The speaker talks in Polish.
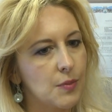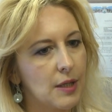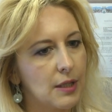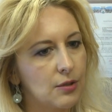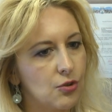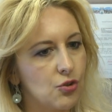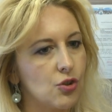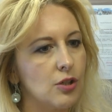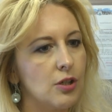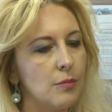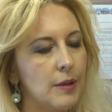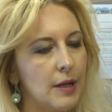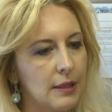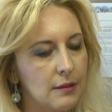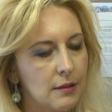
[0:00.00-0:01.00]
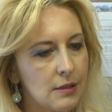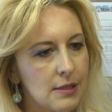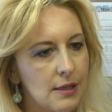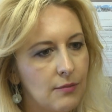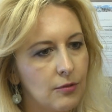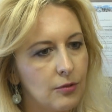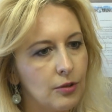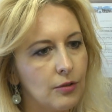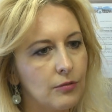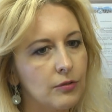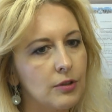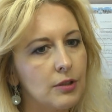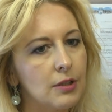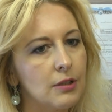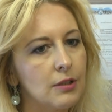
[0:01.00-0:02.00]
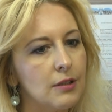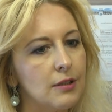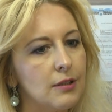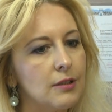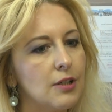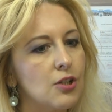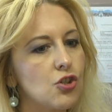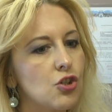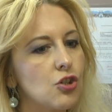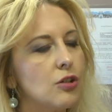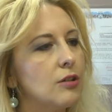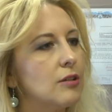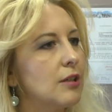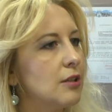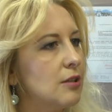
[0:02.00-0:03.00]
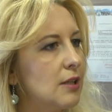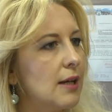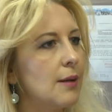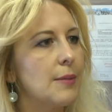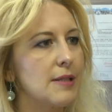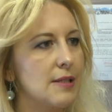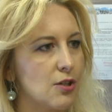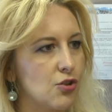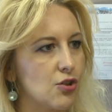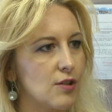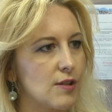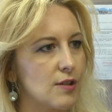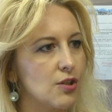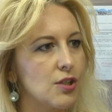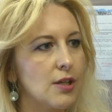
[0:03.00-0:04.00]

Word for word: praktycznych i praktyk zawodowych. Też technika masażysty.